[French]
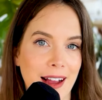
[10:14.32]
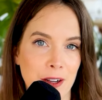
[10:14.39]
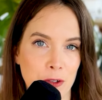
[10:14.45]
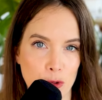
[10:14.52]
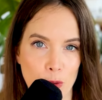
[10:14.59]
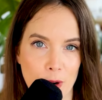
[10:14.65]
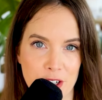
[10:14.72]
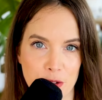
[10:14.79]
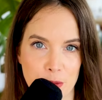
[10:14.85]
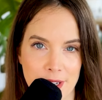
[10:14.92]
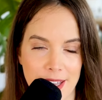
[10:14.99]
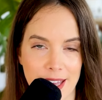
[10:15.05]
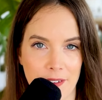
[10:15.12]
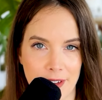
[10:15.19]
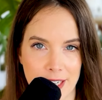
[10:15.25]
un coup à
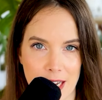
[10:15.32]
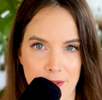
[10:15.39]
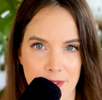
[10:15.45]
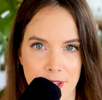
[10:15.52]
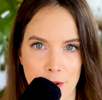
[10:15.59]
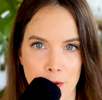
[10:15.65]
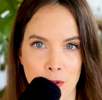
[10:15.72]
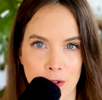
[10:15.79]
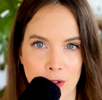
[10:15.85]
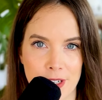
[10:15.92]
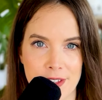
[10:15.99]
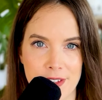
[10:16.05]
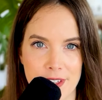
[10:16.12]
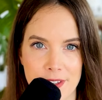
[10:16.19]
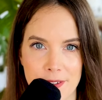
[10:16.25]
jouer avec la vidéo sur
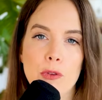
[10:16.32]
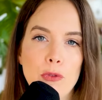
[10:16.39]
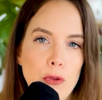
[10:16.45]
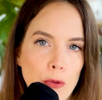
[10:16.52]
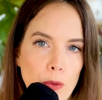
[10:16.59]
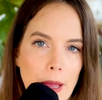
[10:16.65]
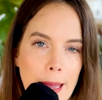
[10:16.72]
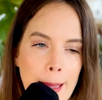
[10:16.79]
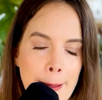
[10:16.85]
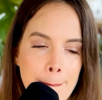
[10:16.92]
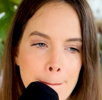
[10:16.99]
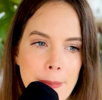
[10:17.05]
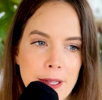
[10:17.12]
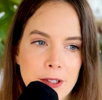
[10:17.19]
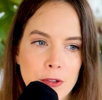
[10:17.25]
LinkedIn. De 1
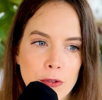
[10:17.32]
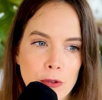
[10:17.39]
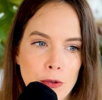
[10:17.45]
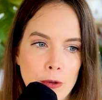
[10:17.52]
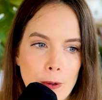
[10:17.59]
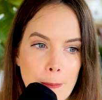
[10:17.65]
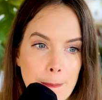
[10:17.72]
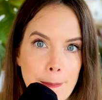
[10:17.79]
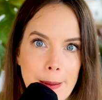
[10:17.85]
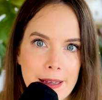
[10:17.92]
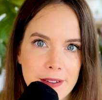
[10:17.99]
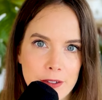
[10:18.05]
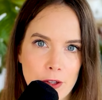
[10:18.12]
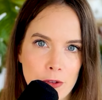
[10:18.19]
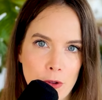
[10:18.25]
parce que
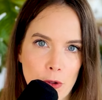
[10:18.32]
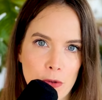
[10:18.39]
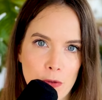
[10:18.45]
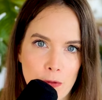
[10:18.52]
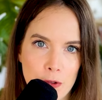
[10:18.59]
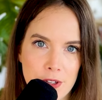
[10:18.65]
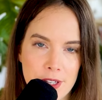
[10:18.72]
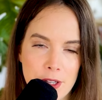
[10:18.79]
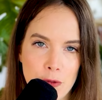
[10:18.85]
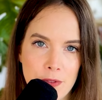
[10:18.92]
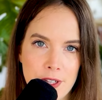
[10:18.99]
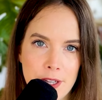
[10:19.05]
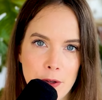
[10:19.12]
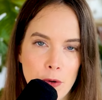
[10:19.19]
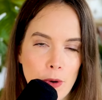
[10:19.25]
Personne ne faisait de
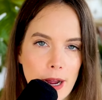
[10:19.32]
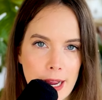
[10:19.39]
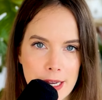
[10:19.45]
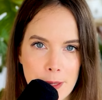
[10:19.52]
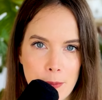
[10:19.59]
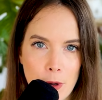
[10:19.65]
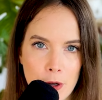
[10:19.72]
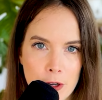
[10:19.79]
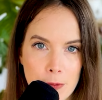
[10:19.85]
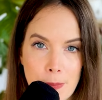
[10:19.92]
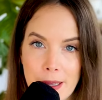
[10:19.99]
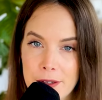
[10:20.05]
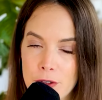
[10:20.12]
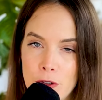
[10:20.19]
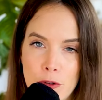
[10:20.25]
vidéos à l'époque,
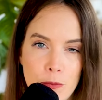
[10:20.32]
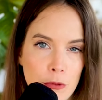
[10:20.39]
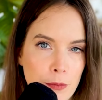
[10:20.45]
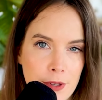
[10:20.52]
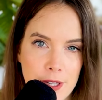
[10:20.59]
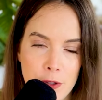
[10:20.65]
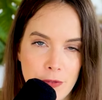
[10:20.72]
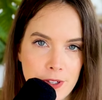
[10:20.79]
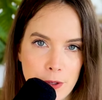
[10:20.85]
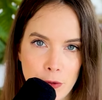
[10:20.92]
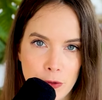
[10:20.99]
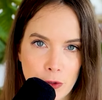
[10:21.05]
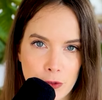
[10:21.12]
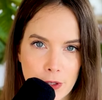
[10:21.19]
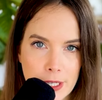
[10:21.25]
personne ne publiait de vidéos
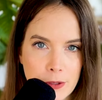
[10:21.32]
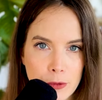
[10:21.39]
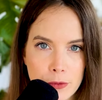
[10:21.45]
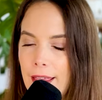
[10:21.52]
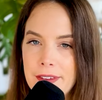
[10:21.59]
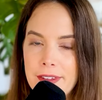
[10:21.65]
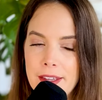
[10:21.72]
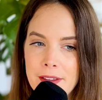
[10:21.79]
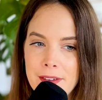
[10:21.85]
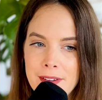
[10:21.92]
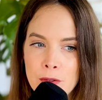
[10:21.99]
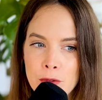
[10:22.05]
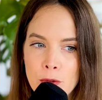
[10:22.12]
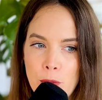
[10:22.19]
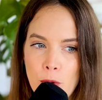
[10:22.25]
sur ce réseau. C'était
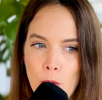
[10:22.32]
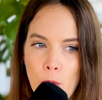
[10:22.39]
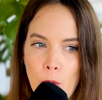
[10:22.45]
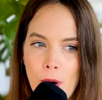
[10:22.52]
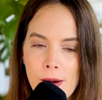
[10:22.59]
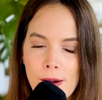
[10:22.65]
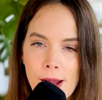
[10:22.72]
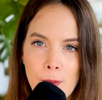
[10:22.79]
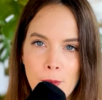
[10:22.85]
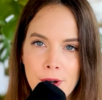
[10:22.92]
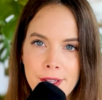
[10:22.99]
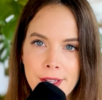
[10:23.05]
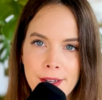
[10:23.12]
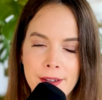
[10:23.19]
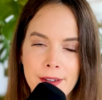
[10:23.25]
donc pour moi un
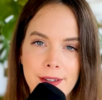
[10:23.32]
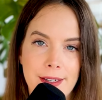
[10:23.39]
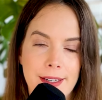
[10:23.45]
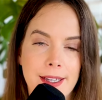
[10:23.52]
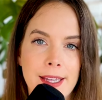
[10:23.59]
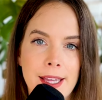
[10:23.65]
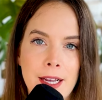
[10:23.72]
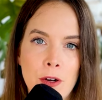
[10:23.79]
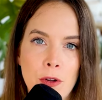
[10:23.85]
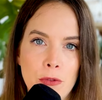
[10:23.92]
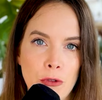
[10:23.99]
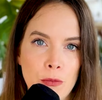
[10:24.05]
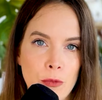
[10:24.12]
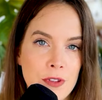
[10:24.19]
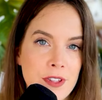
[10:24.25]
moyen réel
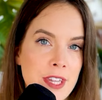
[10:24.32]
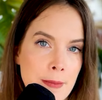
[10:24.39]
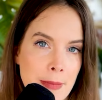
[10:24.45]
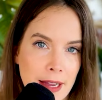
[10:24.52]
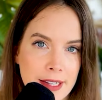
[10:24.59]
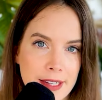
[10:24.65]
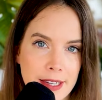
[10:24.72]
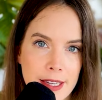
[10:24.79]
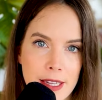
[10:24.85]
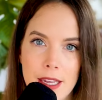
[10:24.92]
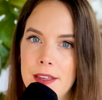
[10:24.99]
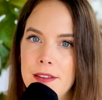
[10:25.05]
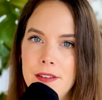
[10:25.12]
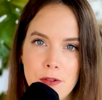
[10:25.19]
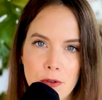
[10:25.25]
de me démarquer
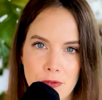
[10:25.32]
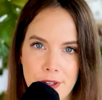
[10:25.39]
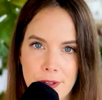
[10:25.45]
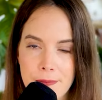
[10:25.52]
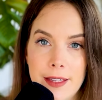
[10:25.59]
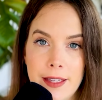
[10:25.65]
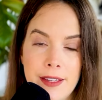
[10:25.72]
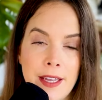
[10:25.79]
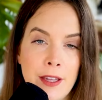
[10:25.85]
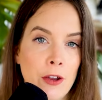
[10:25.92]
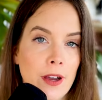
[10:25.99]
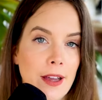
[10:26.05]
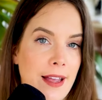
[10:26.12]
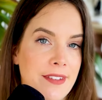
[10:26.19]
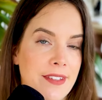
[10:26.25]
et d'innover. Et
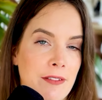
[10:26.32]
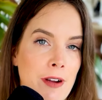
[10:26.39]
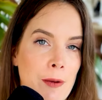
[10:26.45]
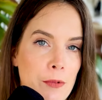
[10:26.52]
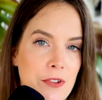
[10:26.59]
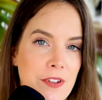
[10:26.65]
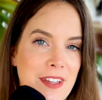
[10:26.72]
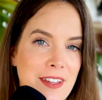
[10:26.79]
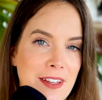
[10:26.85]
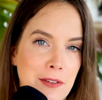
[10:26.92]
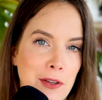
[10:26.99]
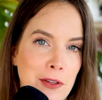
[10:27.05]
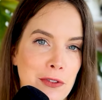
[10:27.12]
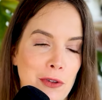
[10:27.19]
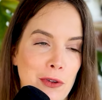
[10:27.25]
d'ailleurs, à savoir, petite
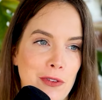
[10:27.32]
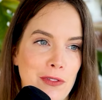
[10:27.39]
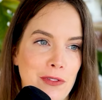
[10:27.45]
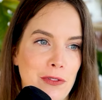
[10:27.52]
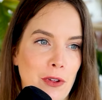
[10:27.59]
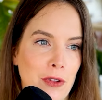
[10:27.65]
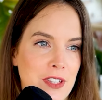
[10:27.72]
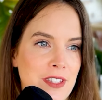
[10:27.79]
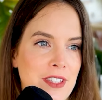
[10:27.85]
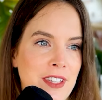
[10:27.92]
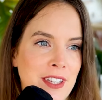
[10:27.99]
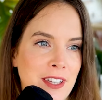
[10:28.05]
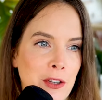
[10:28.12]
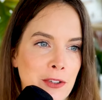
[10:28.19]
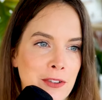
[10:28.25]
anecdote dans cette
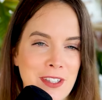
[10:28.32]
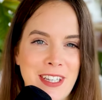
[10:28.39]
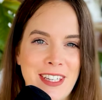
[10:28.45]
anecdote,